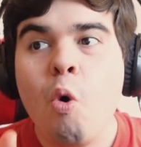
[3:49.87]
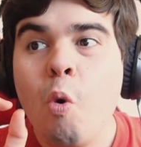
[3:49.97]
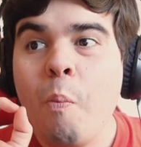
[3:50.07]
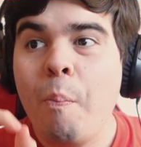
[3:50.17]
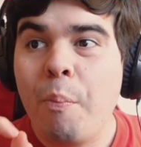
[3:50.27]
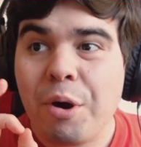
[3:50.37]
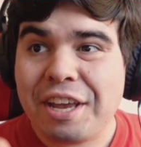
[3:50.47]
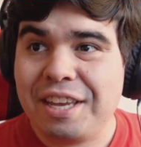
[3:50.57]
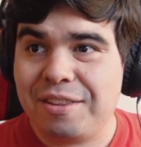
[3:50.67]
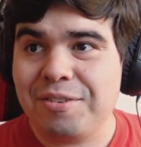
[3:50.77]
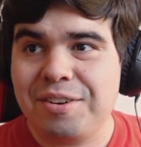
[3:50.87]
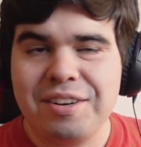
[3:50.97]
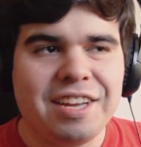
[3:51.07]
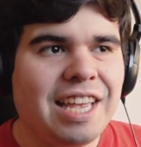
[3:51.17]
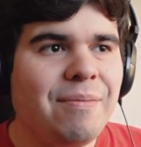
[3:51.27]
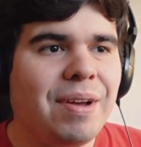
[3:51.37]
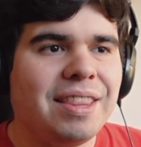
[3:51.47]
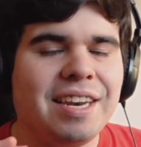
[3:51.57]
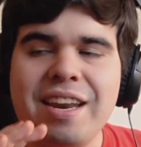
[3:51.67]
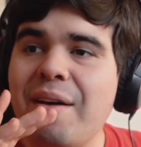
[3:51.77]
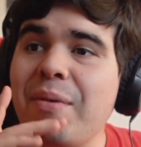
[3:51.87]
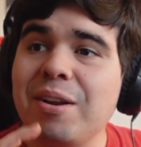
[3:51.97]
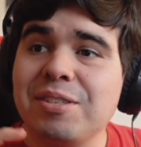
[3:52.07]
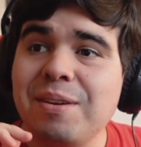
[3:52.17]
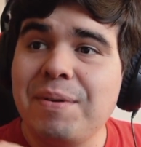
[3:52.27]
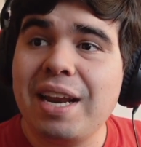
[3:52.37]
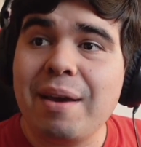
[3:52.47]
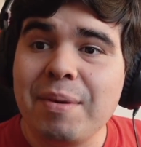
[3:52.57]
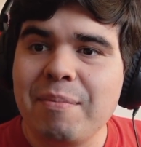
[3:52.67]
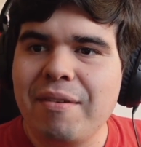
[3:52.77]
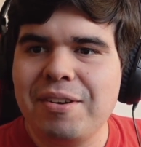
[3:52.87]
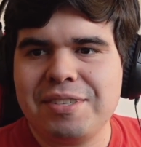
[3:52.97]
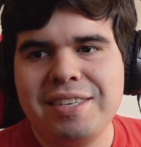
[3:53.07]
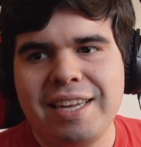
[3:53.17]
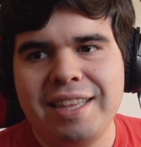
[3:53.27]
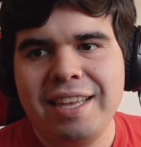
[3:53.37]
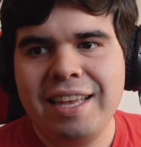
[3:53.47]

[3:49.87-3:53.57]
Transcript: un poquito, y mantener a Mario siempre a la misma velocidad.